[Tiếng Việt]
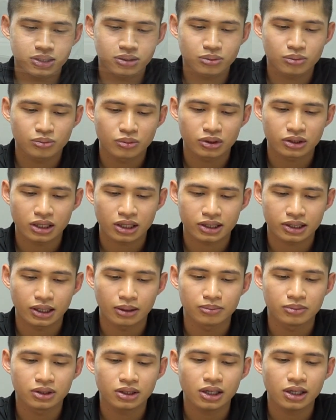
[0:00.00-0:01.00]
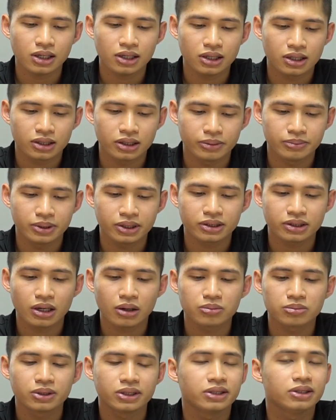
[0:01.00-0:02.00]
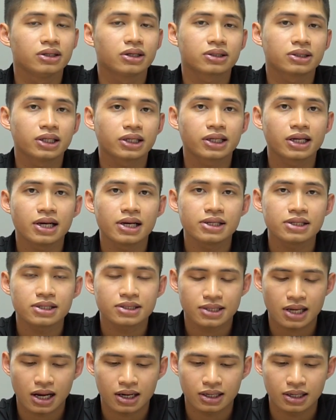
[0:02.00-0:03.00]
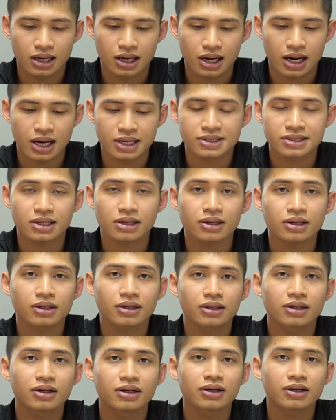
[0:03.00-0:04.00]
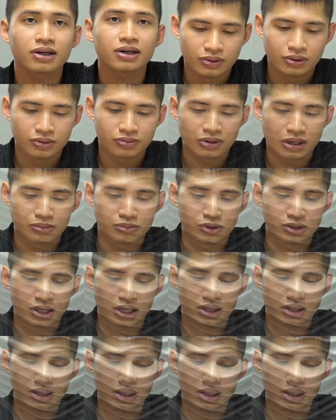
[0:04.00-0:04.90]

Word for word: là một đặc điểm nữa là bít tông thì được thiết kế dạng là hai sắc ờ, và một đặc